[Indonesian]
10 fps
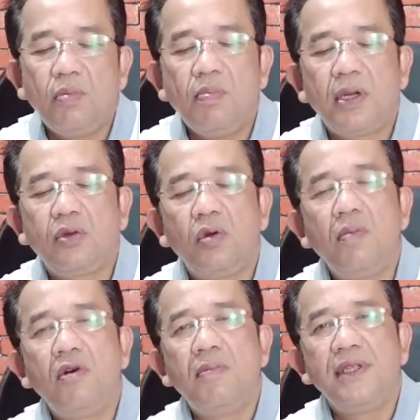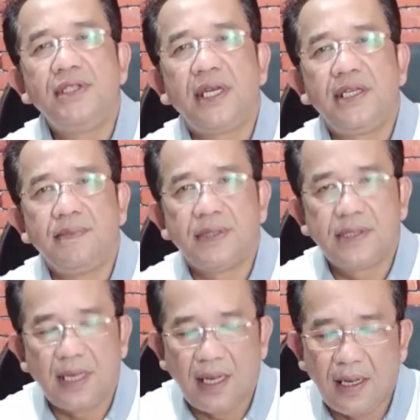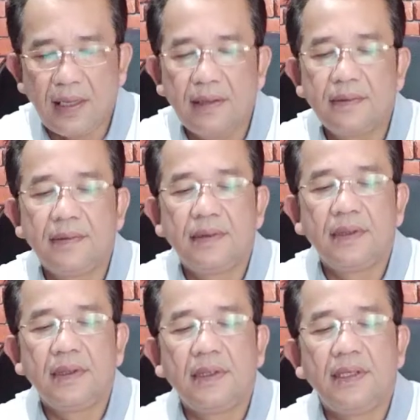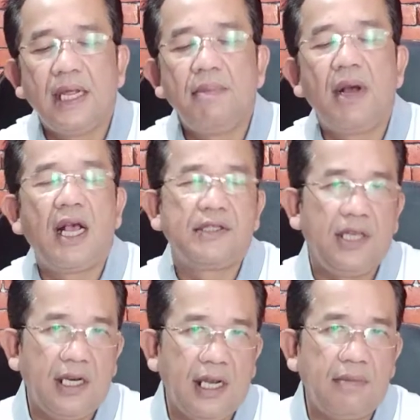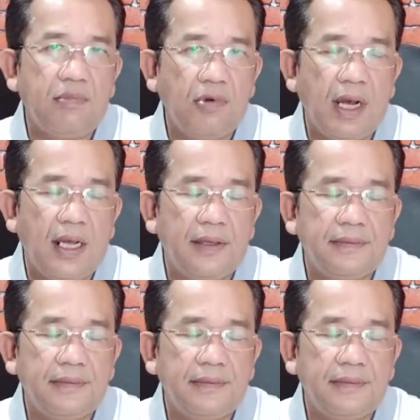bertumbuh menjadi besar dan menghasilkan buah.